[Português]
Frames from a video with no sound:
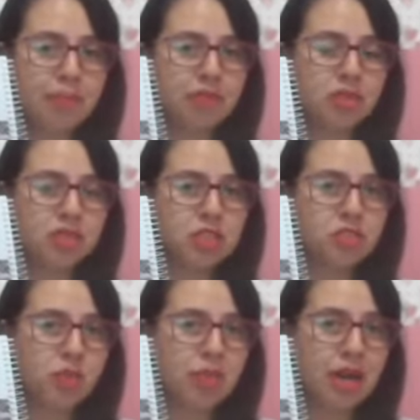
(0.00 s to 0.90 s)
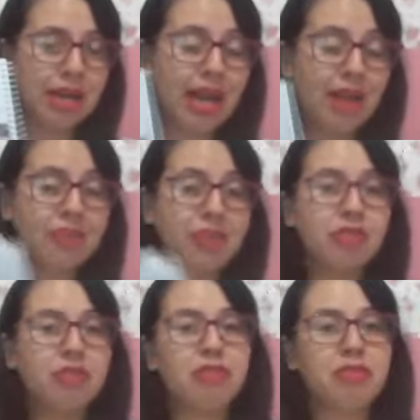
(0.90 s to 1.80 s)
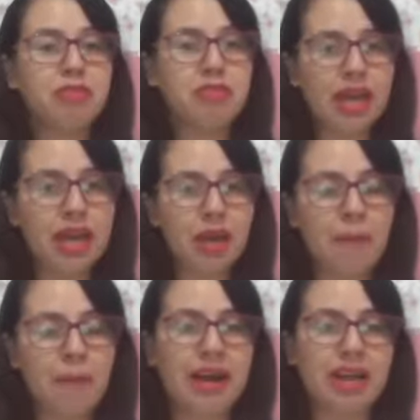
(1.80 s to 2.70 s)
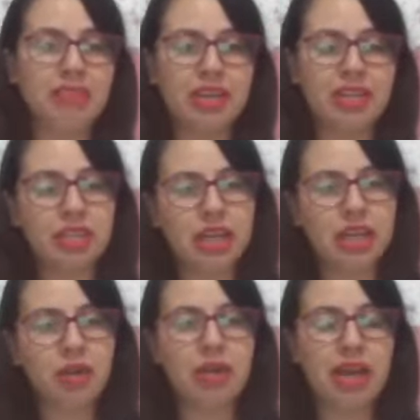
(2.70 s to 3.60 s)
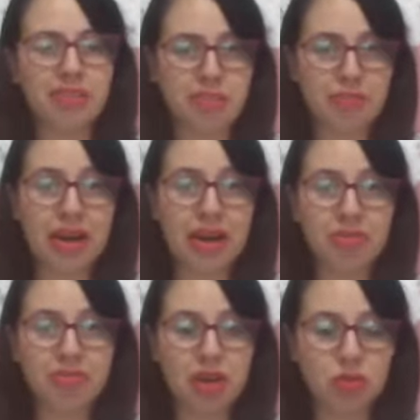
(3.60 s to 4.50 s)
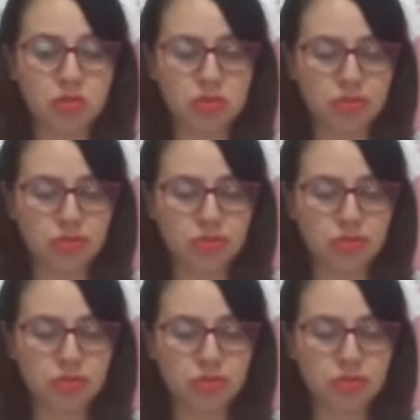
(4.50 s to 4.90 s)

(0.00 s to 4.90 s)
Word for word: vocês vão marcar V para verdadeiro e F para falso.